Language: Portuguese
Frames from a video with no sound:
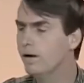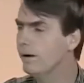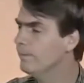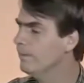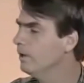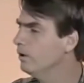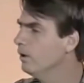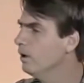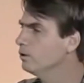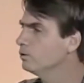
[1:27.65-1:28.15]
Não
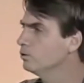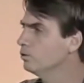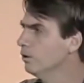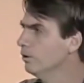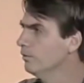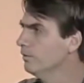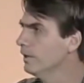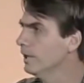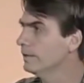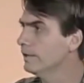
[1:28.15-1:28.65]
há a menor
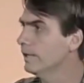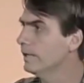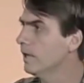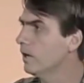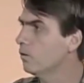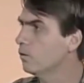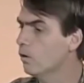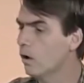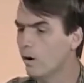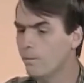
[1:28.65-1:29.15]
dúvida,
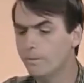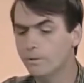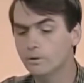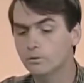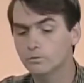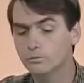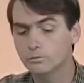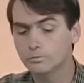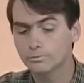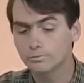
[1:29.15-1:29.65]
daria
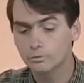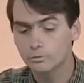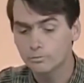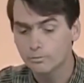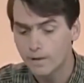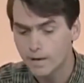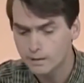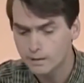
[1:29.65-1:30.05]
golpe no, no, no